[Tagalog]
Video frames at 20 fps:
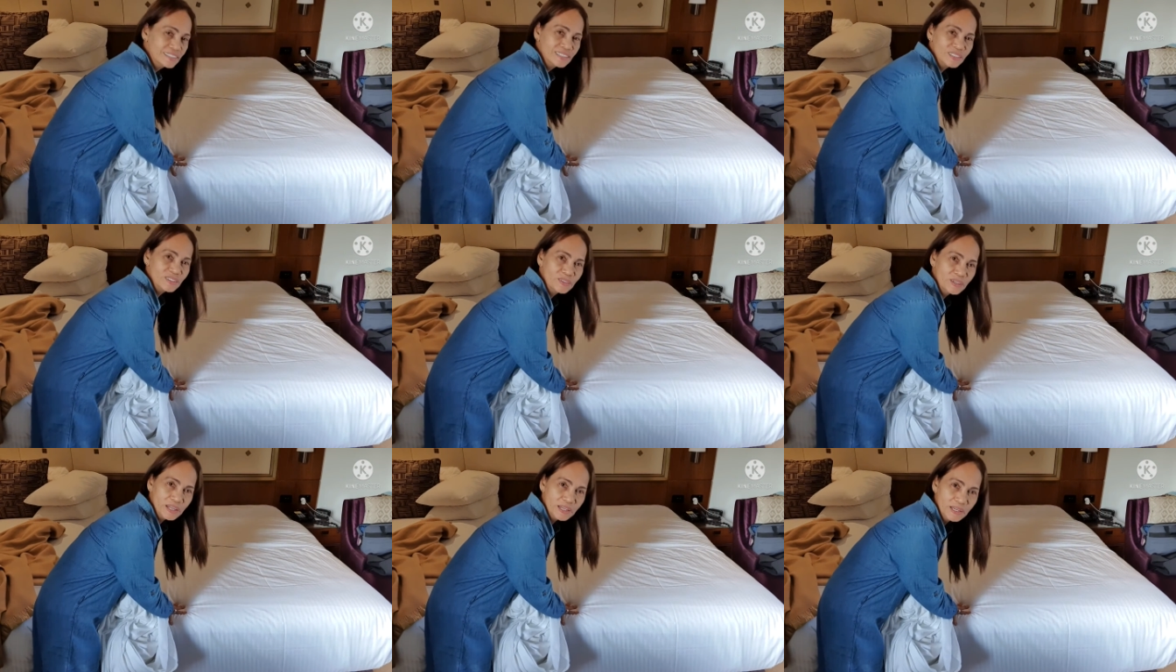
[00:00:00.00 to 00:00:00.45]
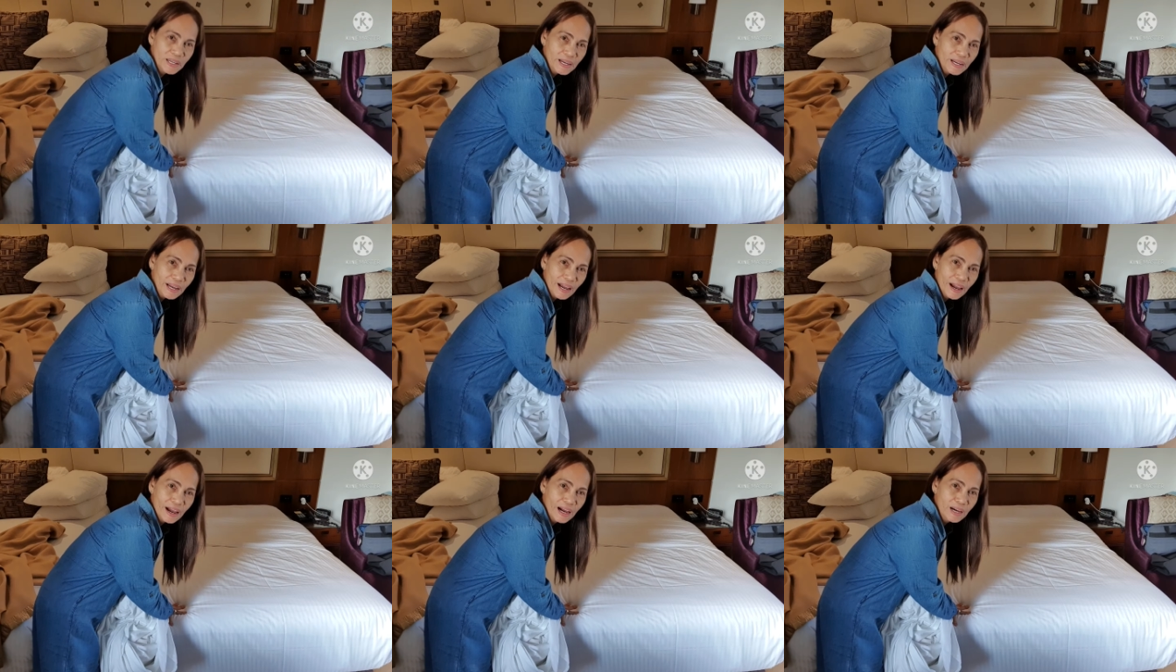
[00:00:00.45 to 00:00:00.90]
Tulad ng
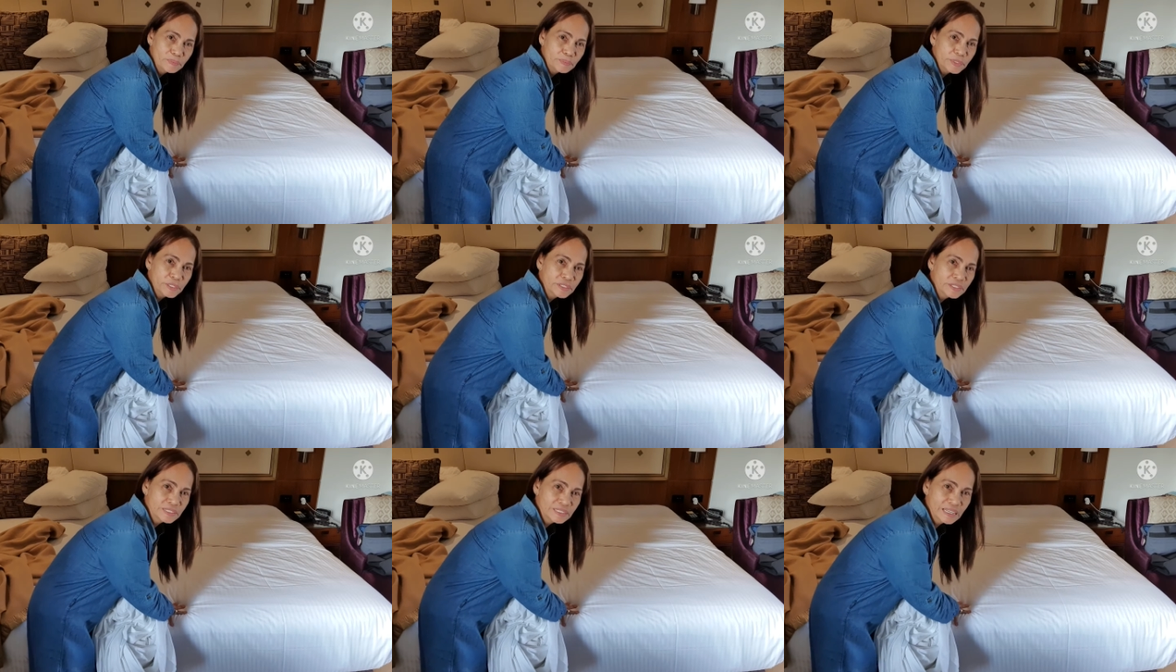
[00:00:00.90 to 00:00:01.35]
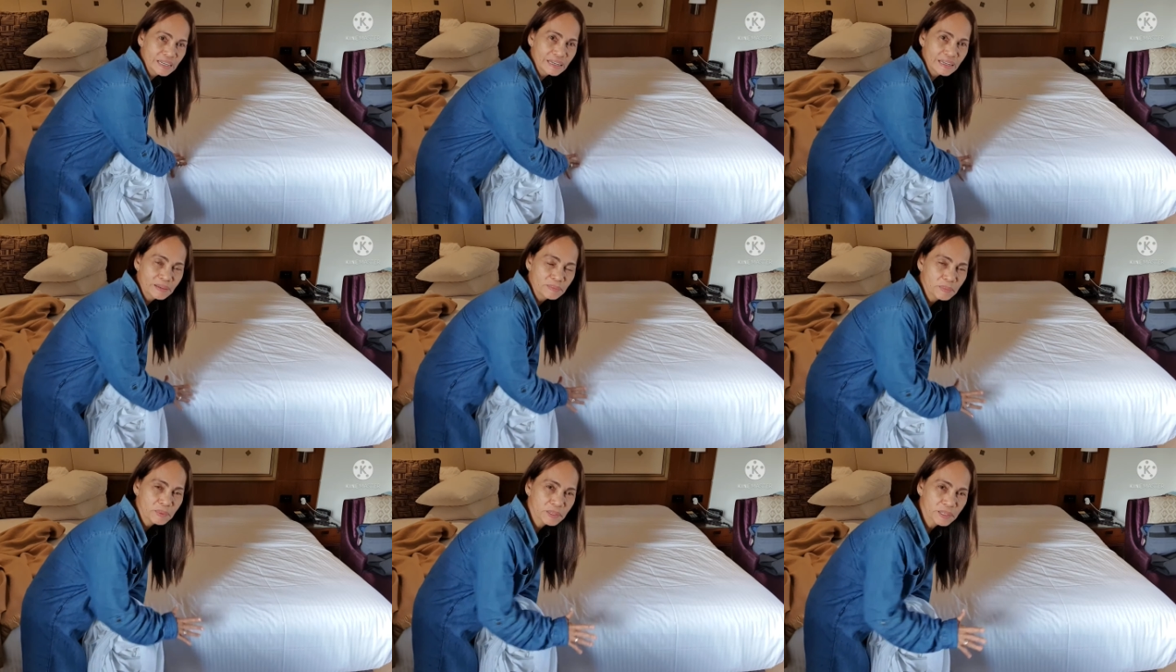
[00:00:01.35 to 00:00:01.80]
kahapon,
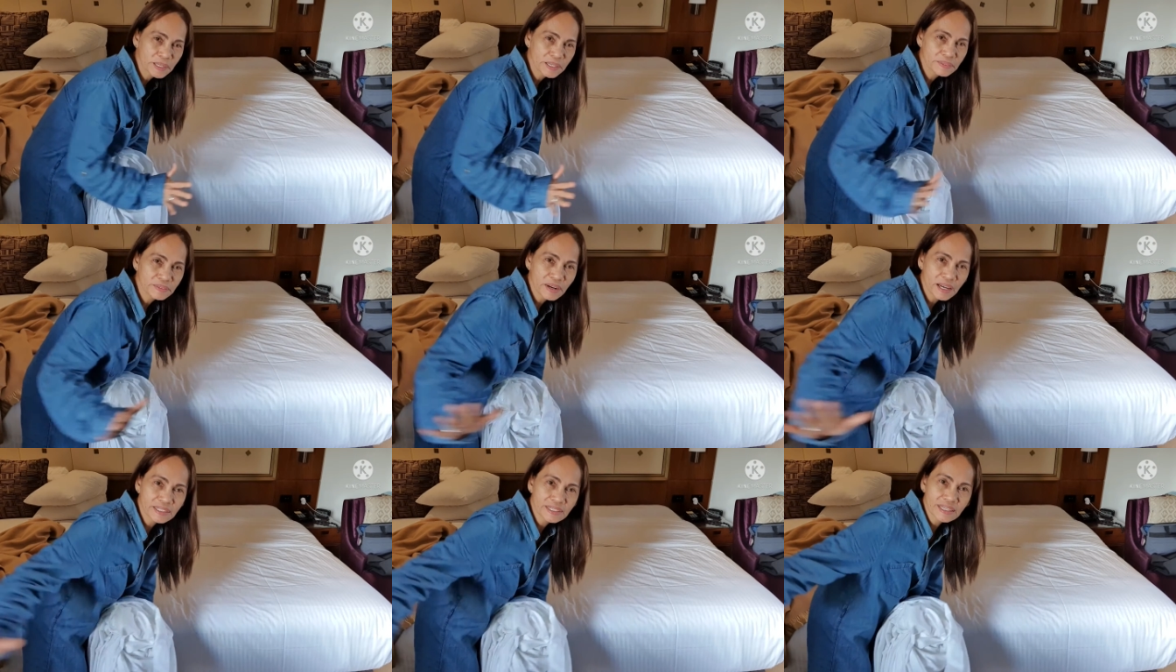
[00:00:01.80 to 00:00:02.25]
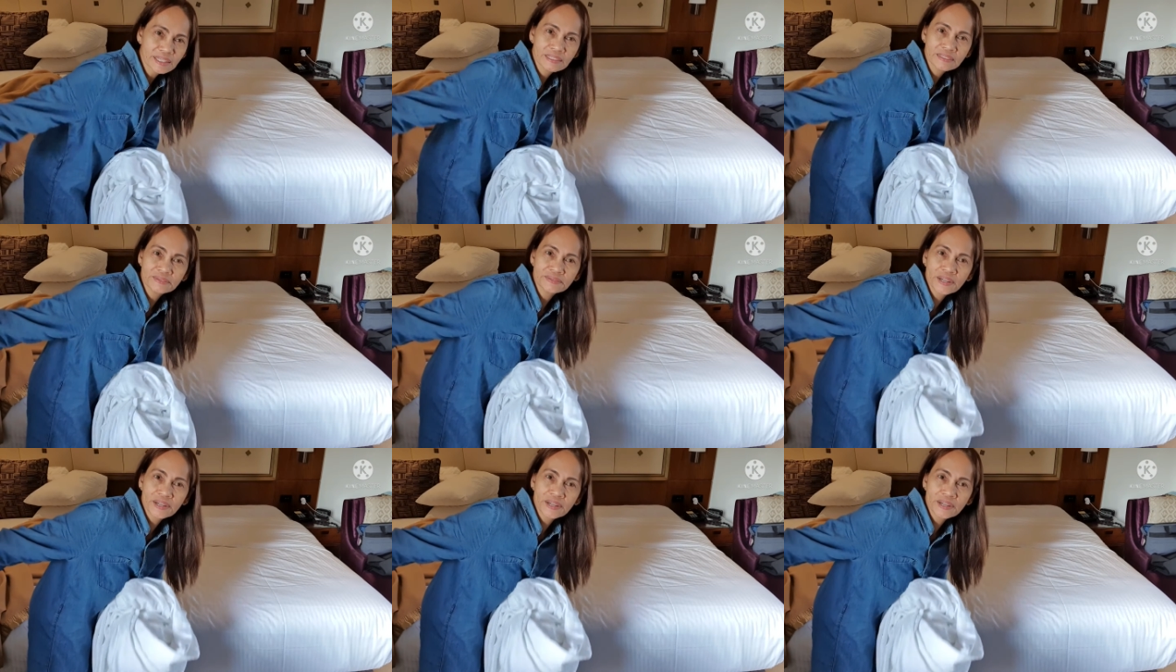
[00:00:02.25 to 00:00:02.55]
delivery right in